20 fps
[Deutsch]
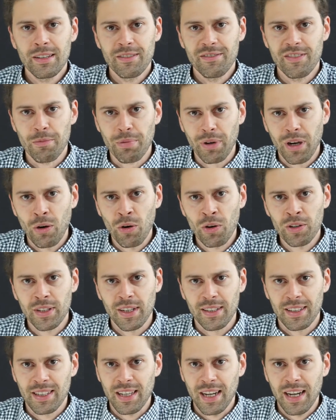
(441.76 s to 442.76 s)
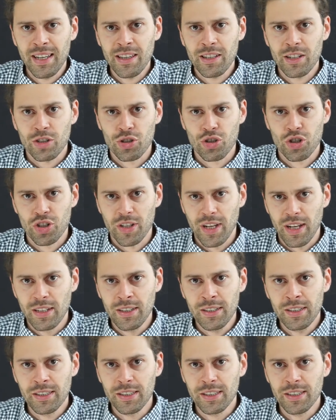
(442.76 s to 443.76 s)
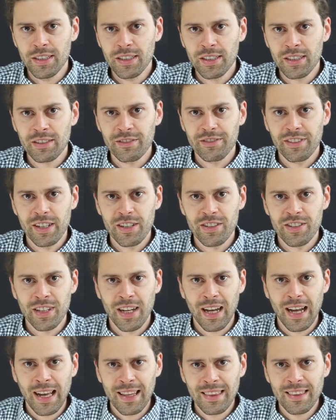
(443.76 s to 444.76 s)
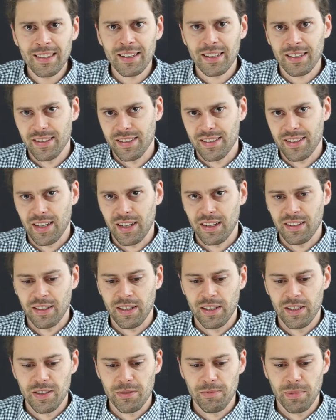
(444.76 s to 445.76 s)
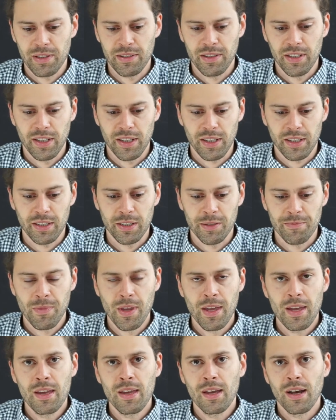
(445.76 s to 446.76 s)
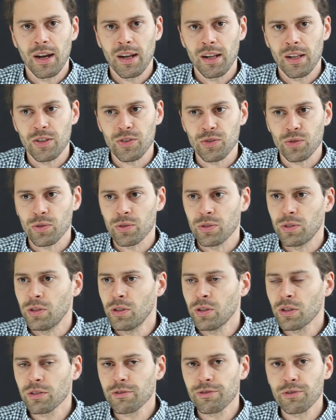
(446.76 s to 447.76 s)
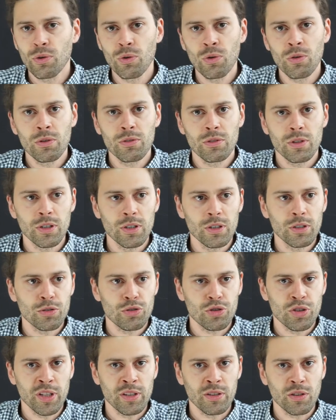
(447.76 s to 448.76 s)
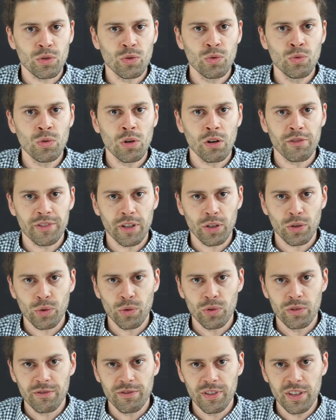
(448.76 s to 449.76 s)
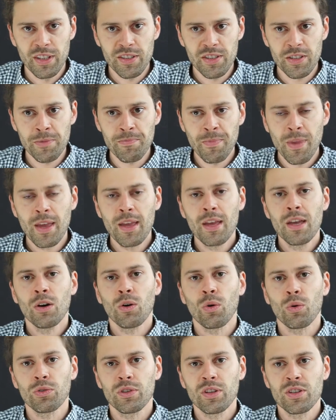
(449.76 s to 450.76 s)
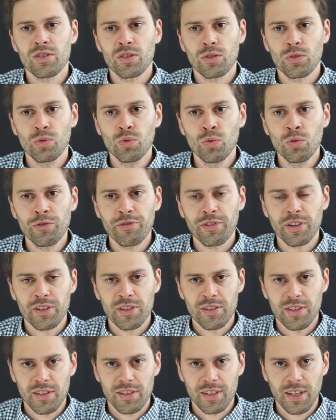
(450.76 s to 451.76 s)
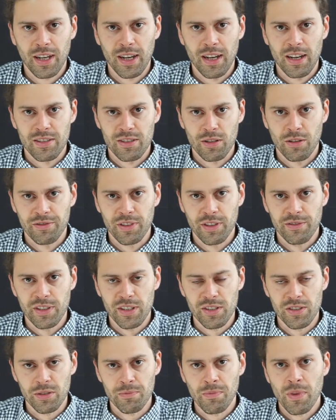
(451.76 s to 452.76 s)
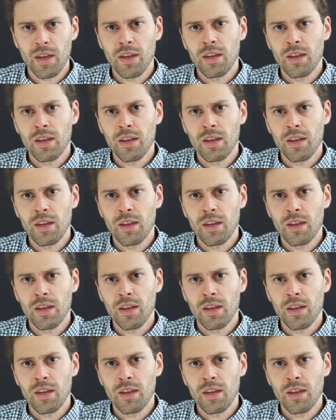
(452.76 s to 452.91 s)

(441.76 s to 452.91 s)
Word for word: Wir brauchen an keiner Stelle irgendwelche anderen Sachen als Materie. Also, irgendwo äh, steht eine Kuh auf der grünen Wiese und diese Kuh frisst das Gras auf der Wiese.